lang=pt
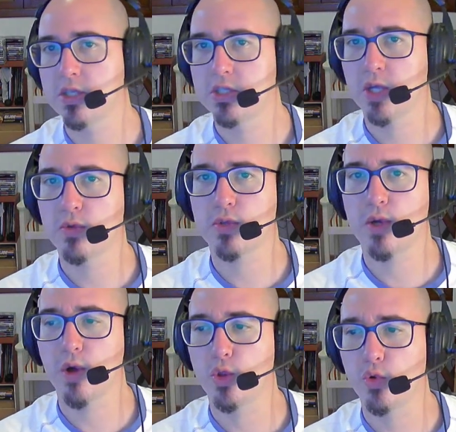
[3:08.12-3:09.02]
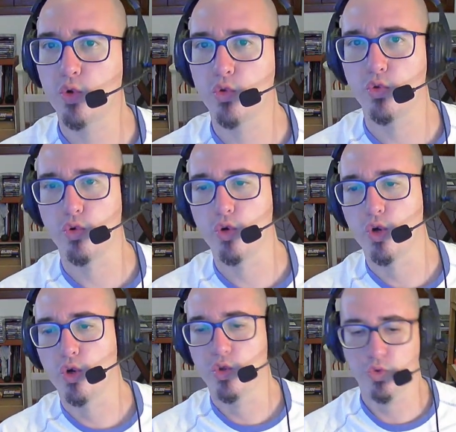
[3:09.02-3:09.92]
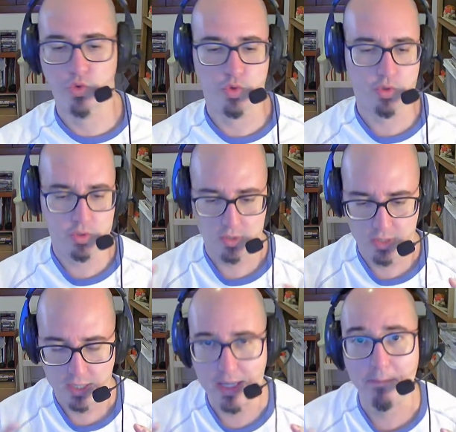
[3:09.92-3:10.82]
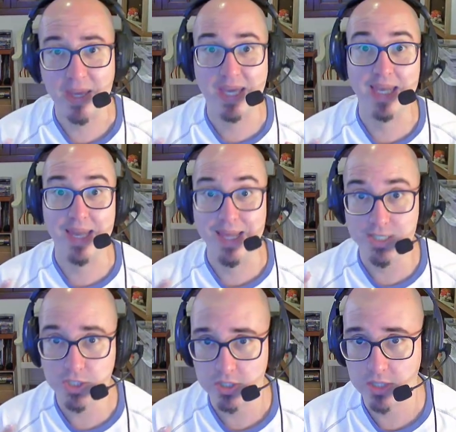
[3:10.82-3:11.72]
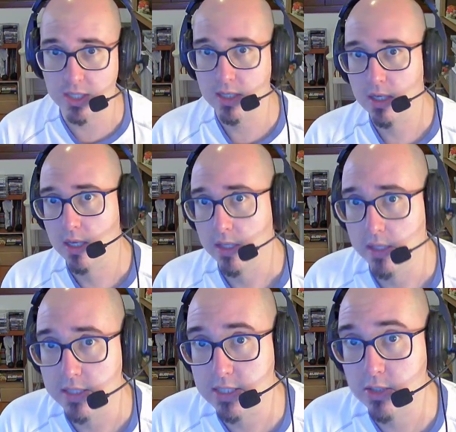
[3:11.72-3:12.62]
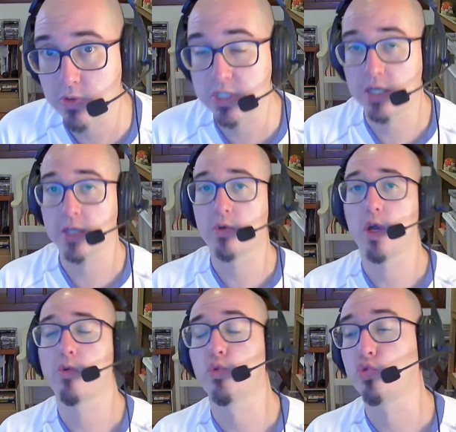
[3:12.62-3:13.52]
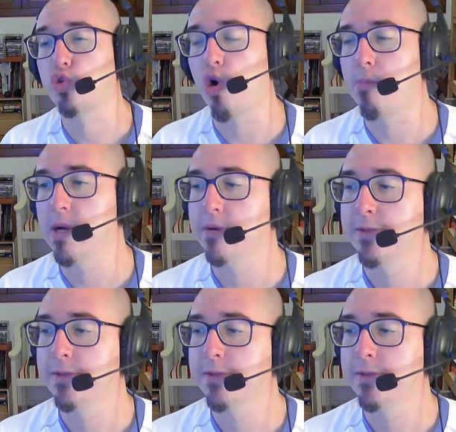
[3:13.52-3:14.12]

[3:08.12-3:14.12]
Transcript: dentro da, do, do, do, da pequenez né? desse oceano que é o Yutoba.